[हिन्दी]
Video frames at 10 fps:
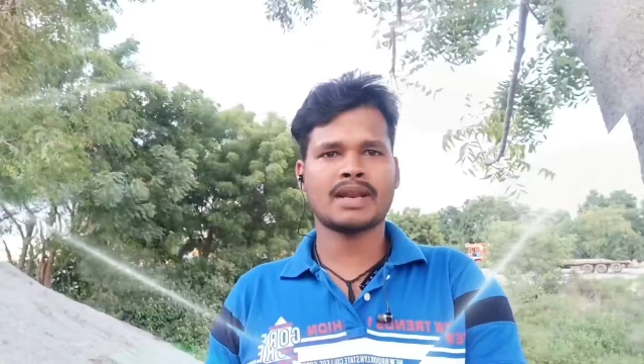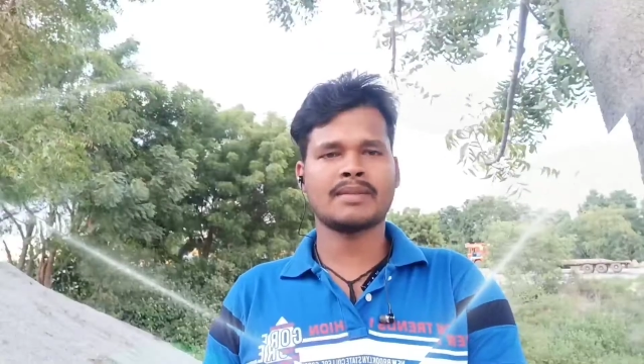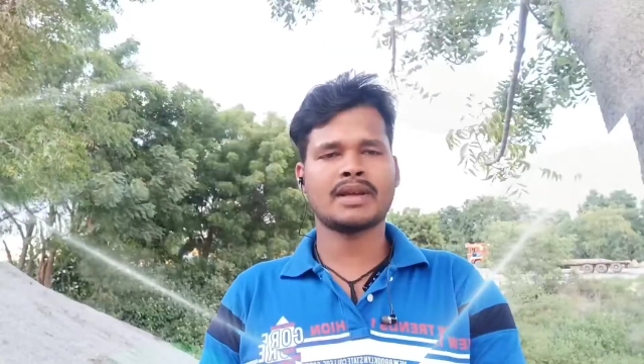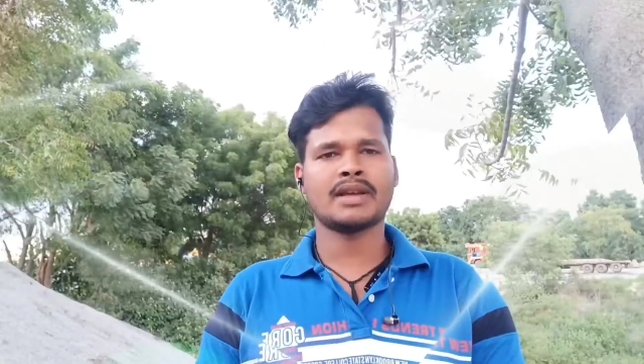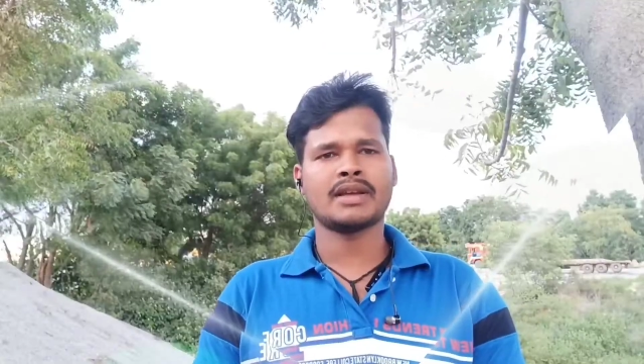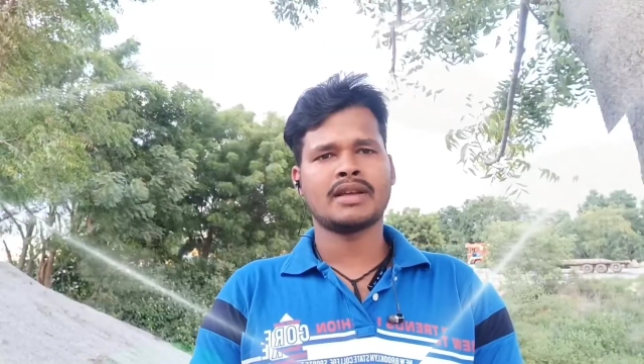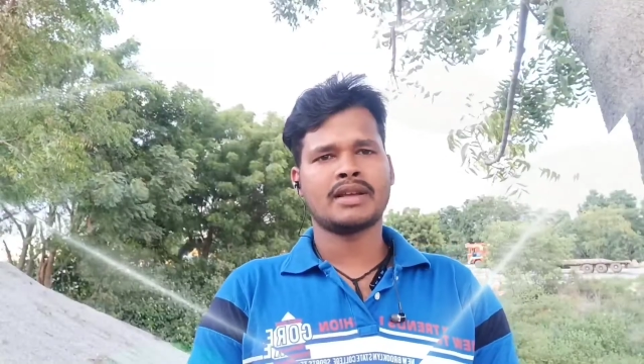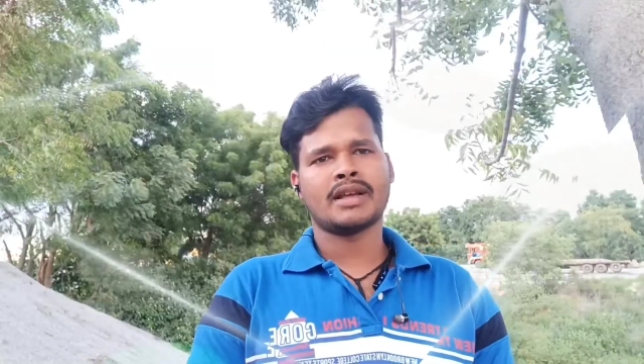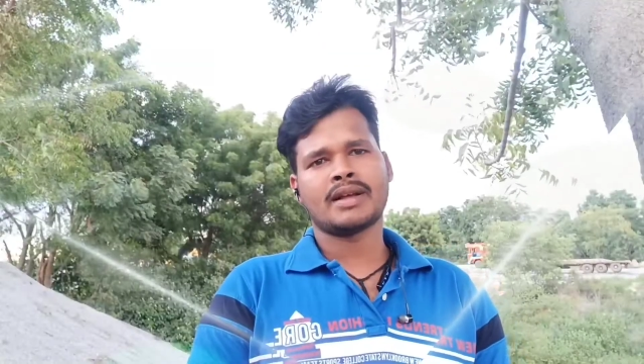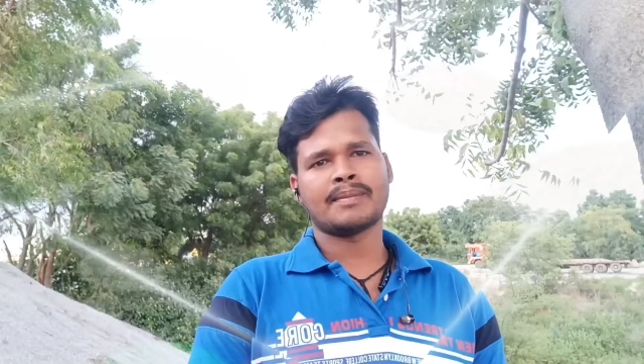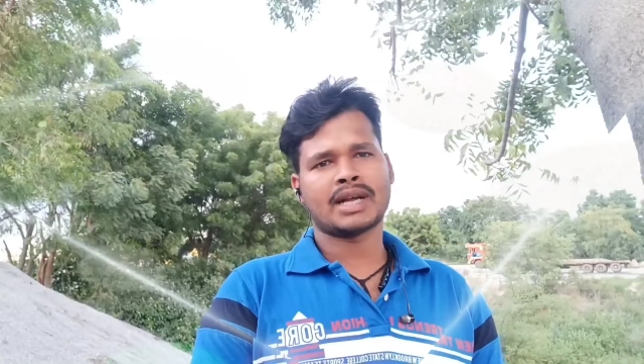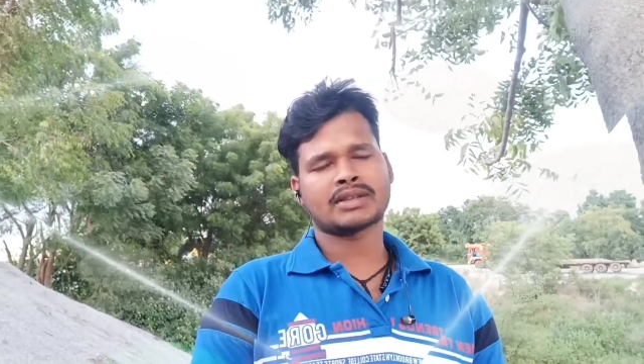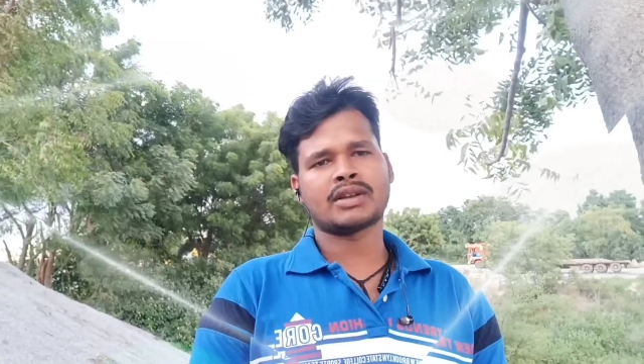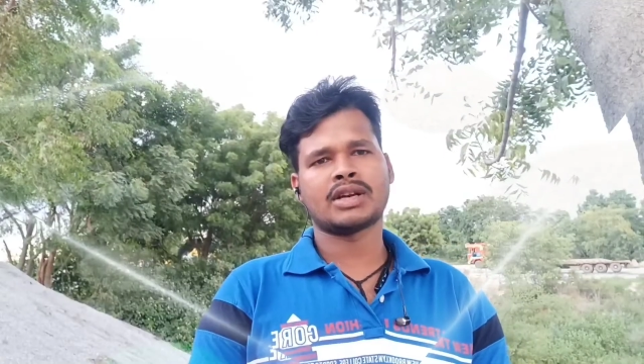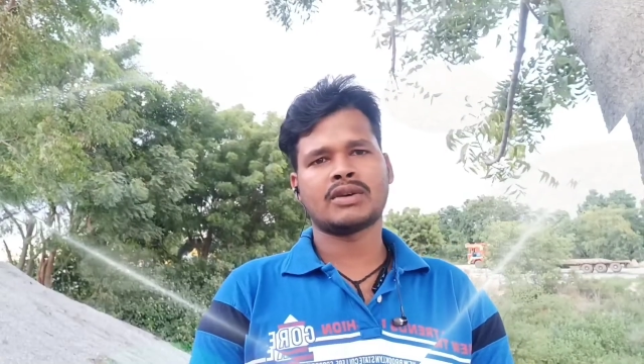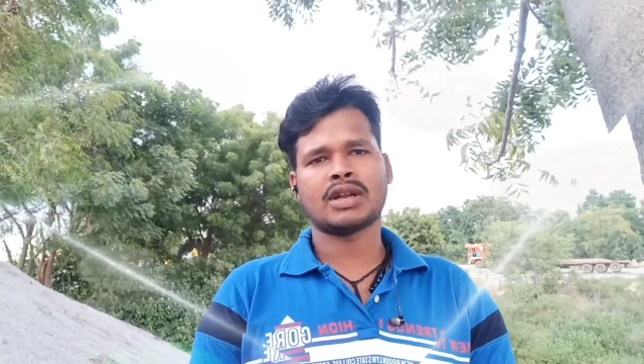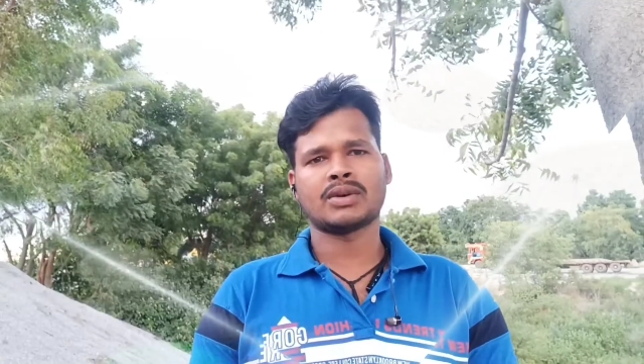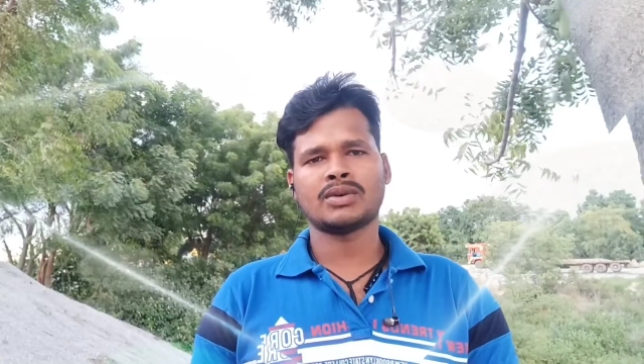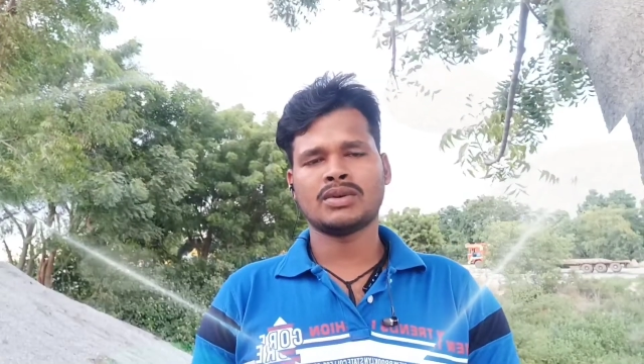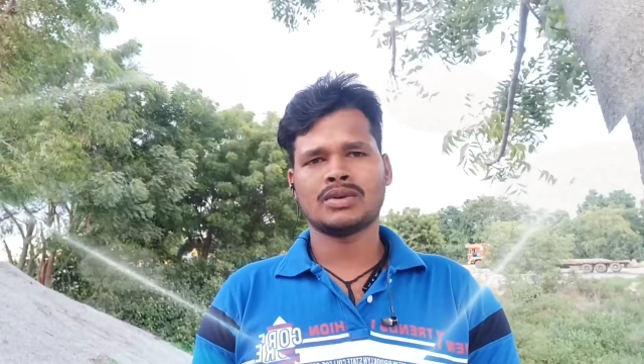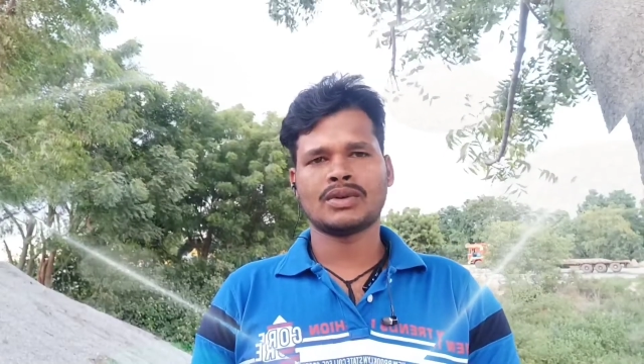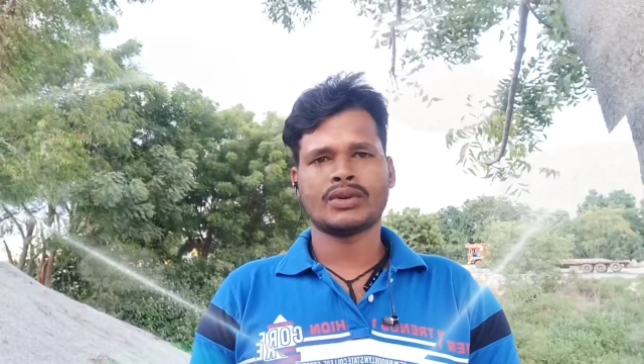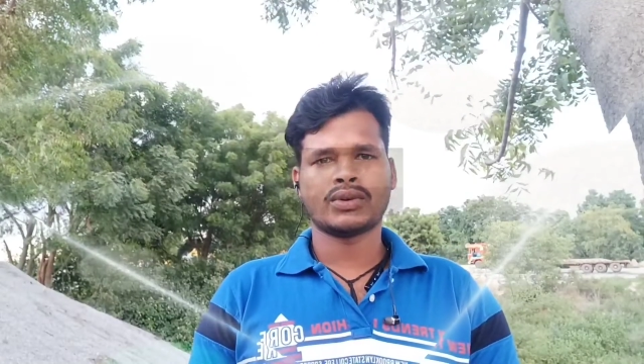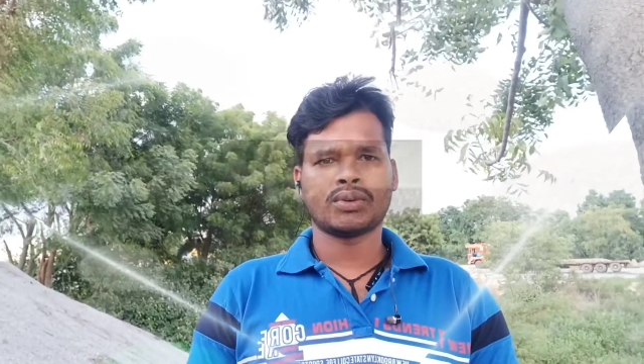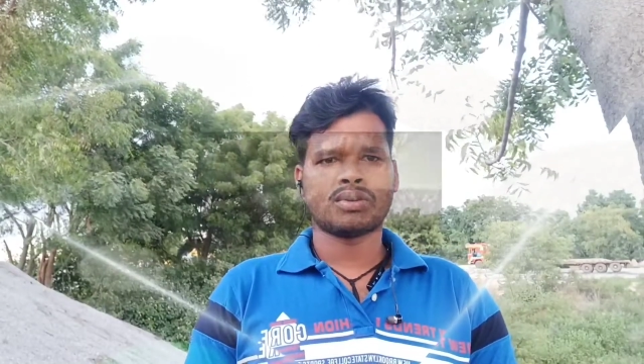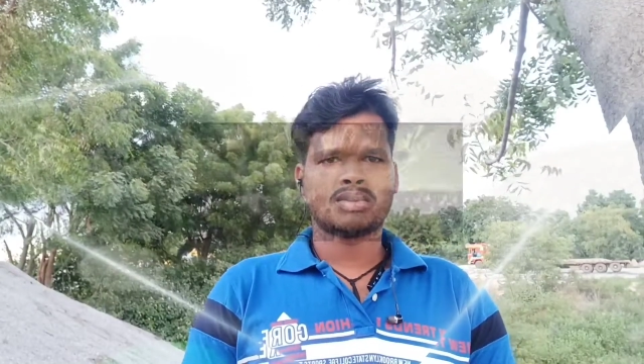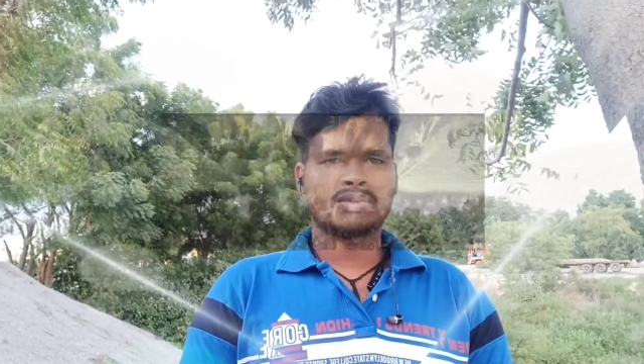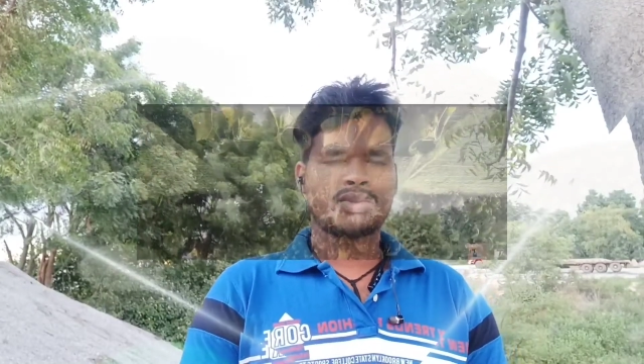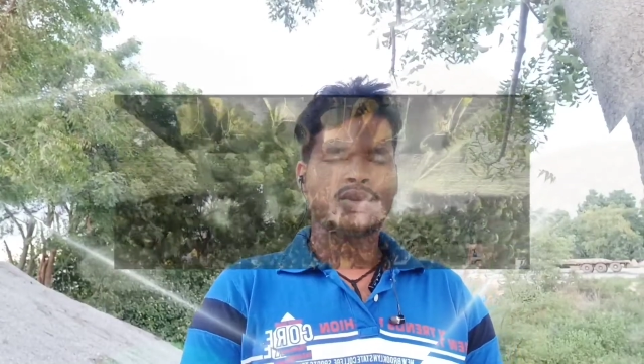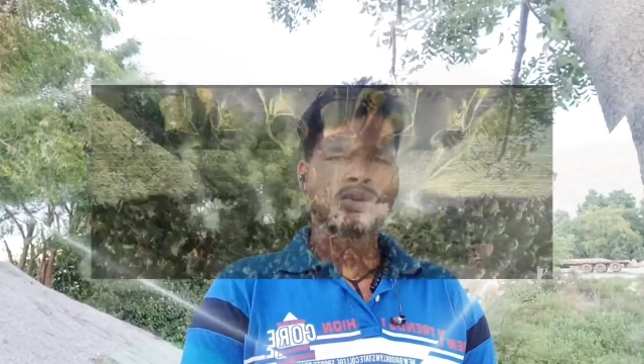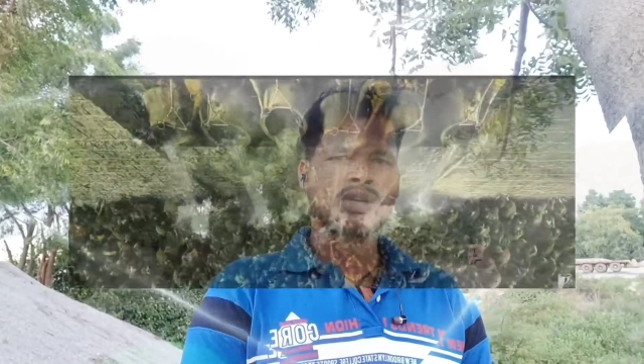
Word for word: होने जा रहा है बहुत ही जोरदार और बहुत ही बहुत ही